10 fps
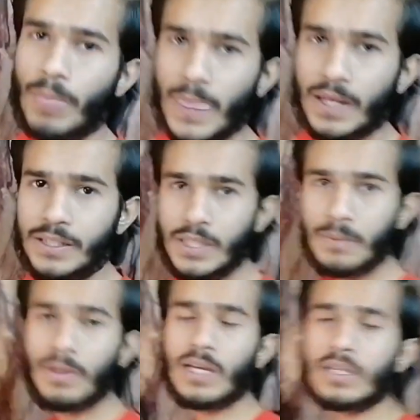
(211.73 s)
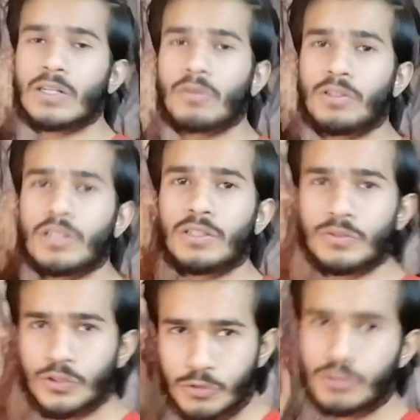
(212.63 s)
है ये बैकग्राउंड है
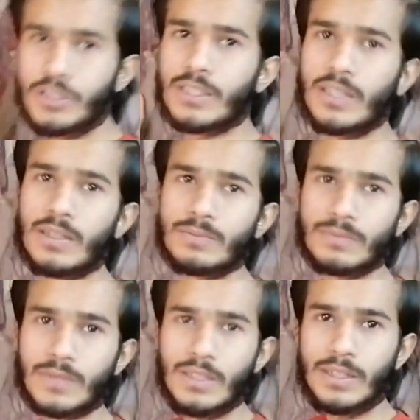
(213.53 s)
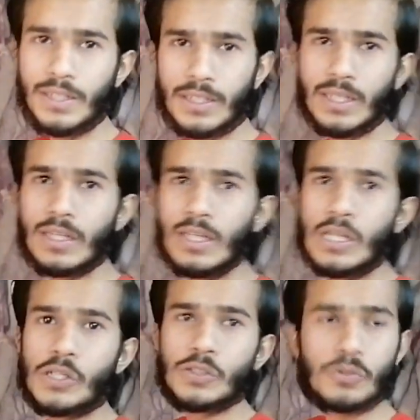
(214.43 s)
चूदी का ठीक है
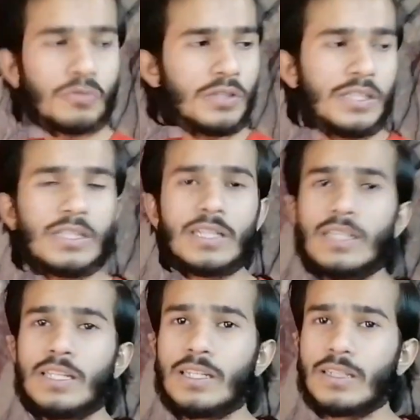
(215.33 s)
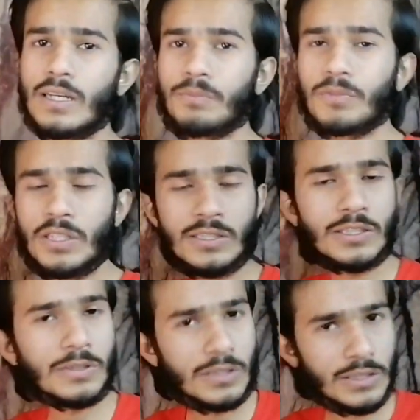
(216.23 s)
चूदी के लिए
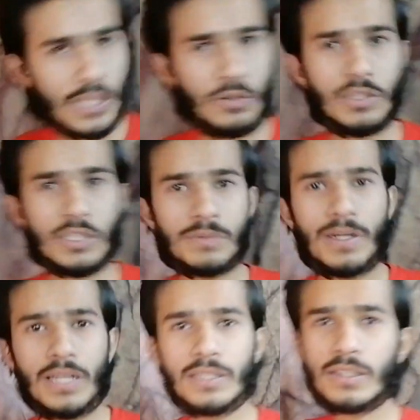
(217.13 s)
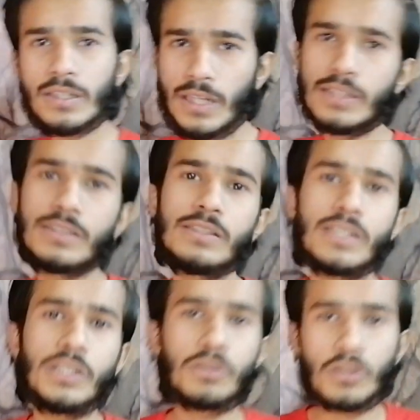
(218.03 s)
मुझे चाहिए होता सामान ग्लासेस
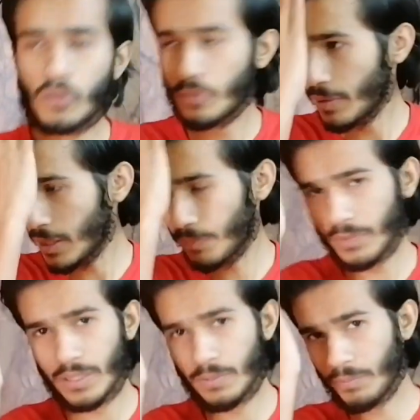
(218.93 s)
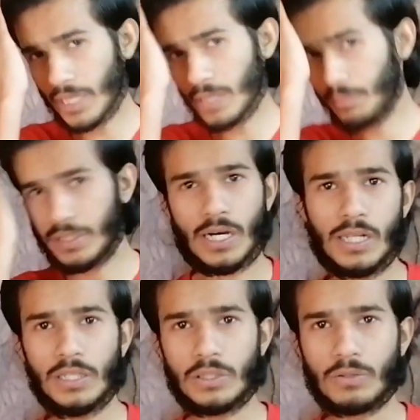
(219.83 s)
चाहिए होता और मैं अपने बाल
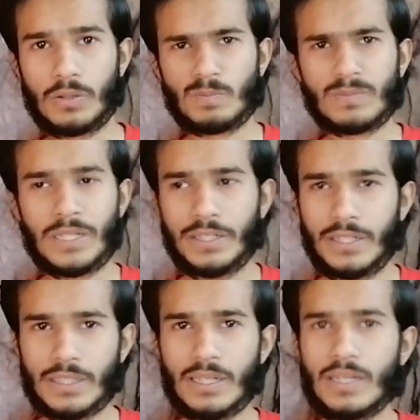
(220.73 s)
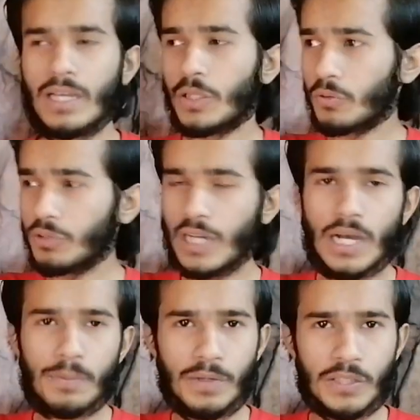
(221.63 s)
बिठा लेता हूँ ठीक है तो
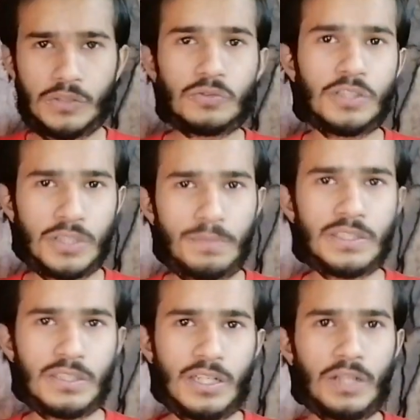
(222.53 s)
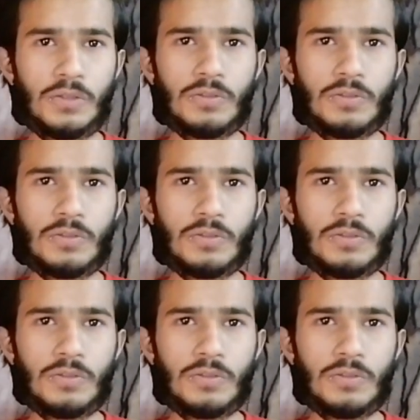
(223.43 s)
यहाँ पे चूजी की पिक्चर आ